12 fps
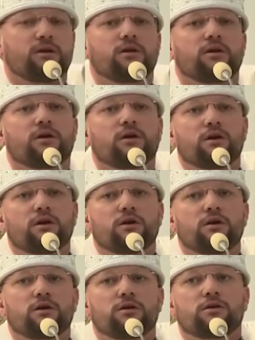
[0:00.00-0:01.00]
ra sao,
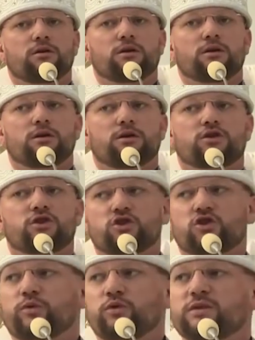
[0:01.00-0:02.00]
nhưng Ngài đã đặt
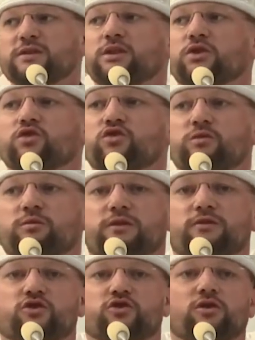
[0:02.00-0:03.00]
tương lai mình
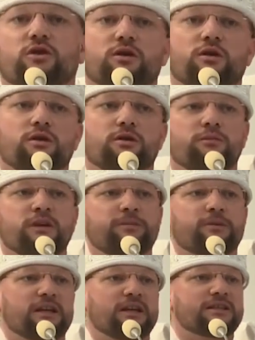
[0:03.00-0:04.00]
trong tay Chúa,
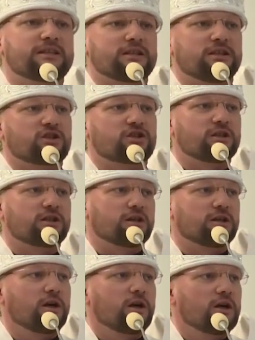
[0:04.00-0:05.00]
đấng đã gọi Ngài đến
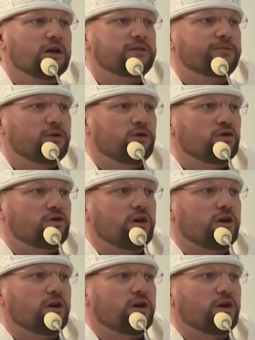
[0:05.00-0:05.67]
với sứ vụ này.